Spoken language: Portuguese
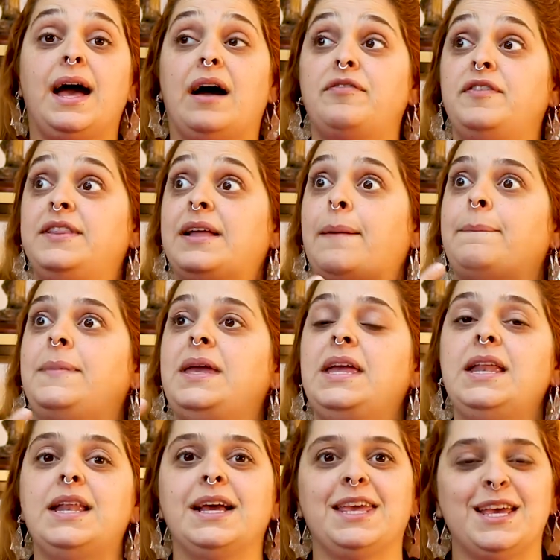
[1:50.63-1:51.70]
A
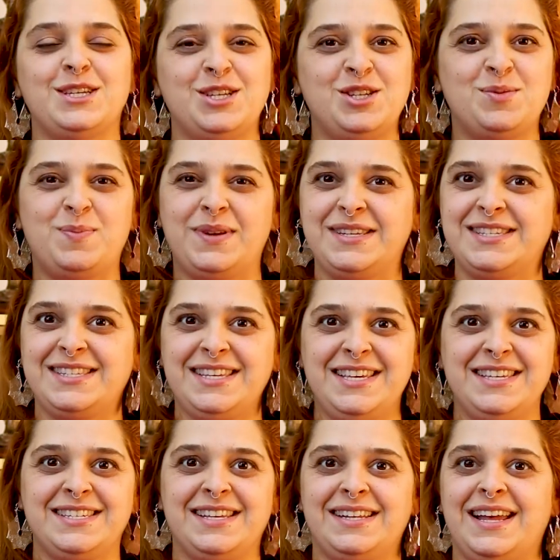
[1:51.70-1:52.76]
vitamina que a gente
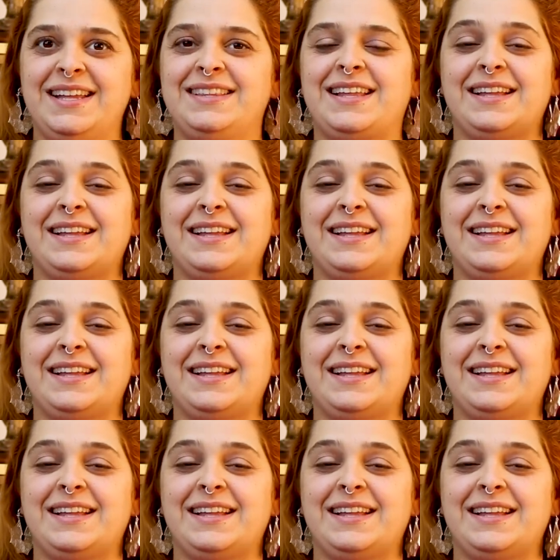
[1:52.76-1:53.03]
precisa, né,